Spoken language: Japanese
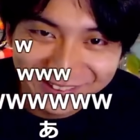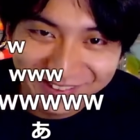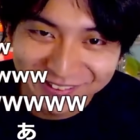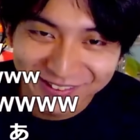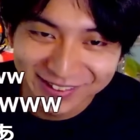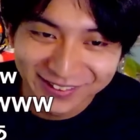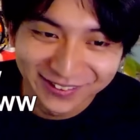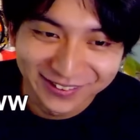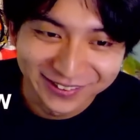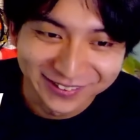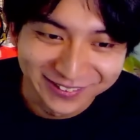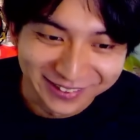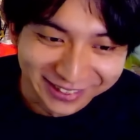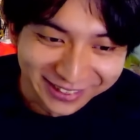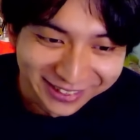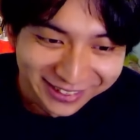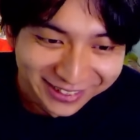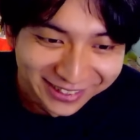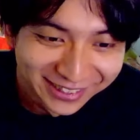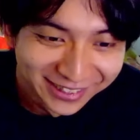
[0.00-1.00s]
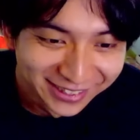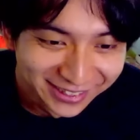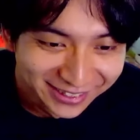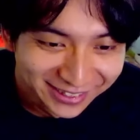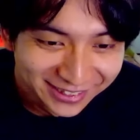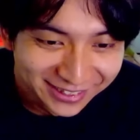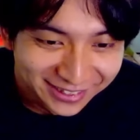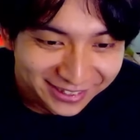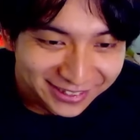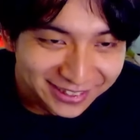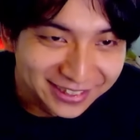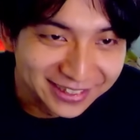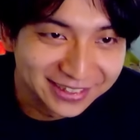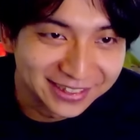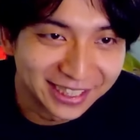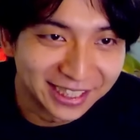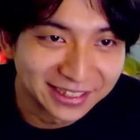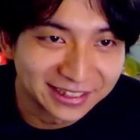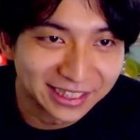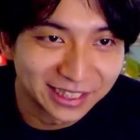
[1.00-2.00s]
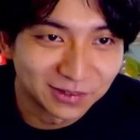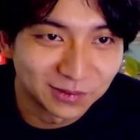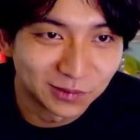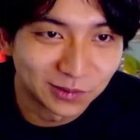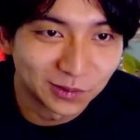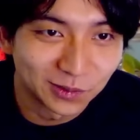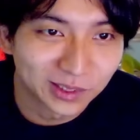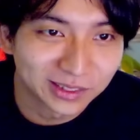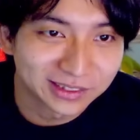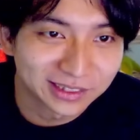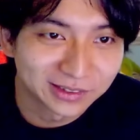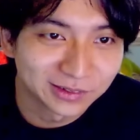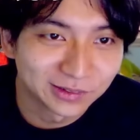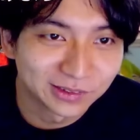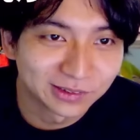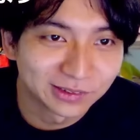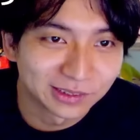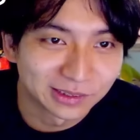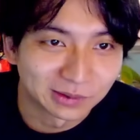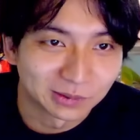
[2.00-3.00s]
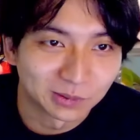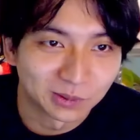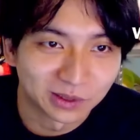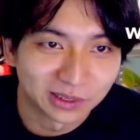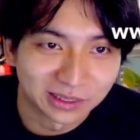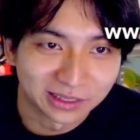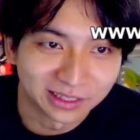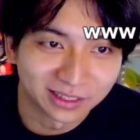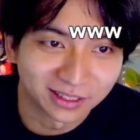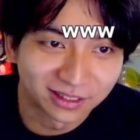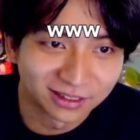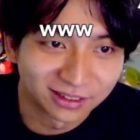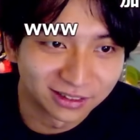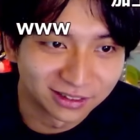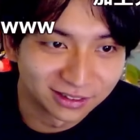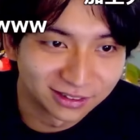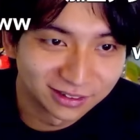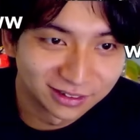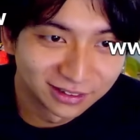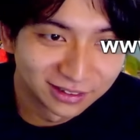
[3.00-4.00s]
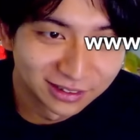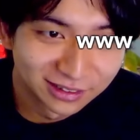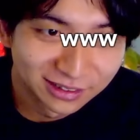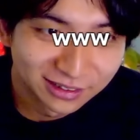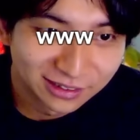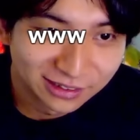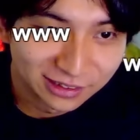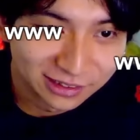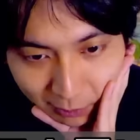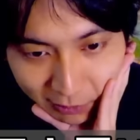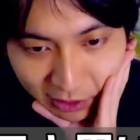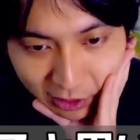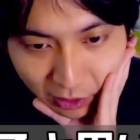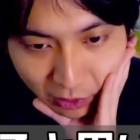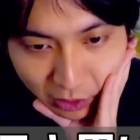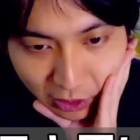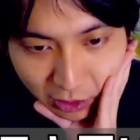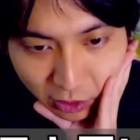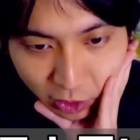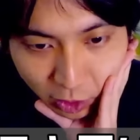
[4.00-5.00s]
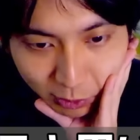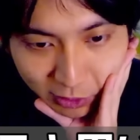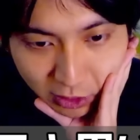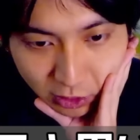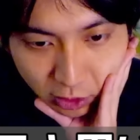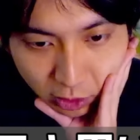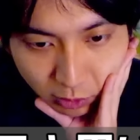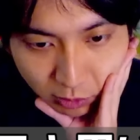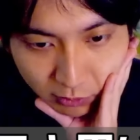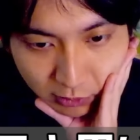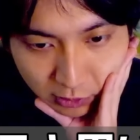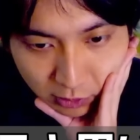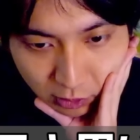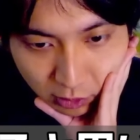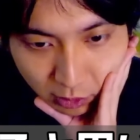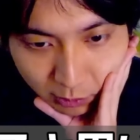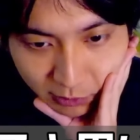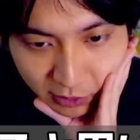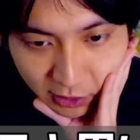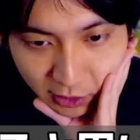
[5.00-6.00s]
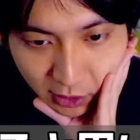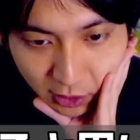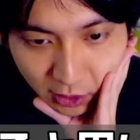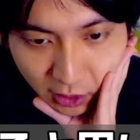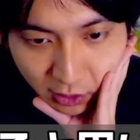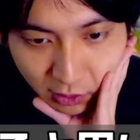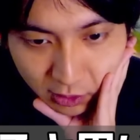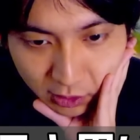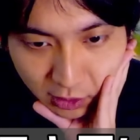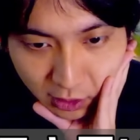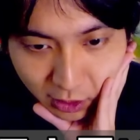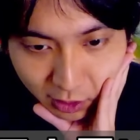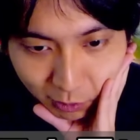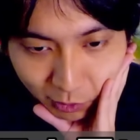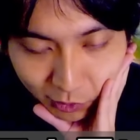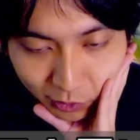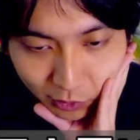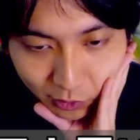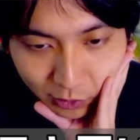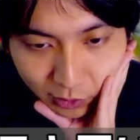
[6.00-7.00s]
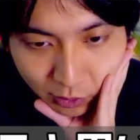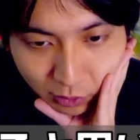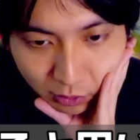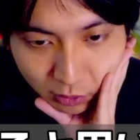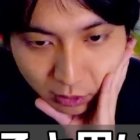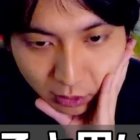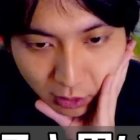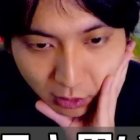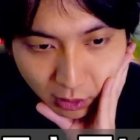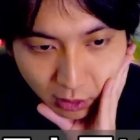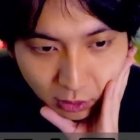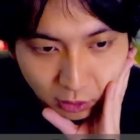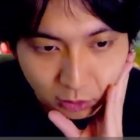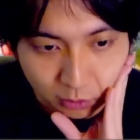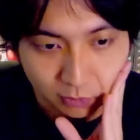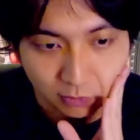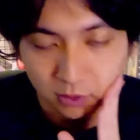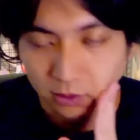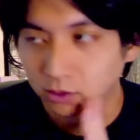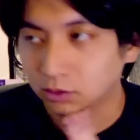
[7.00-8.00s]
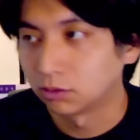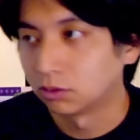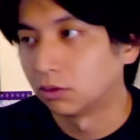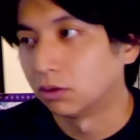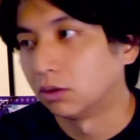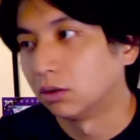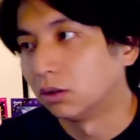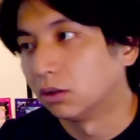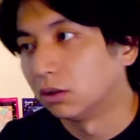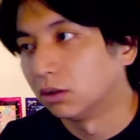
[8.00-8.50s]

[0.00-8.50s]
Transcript: そんな言わんといてくれ。実際あったらよかった言うてくれ、そこは。流れで。カメラの角度もあると思いますよ。目線に合わせたらもっと変わると思います。ああ。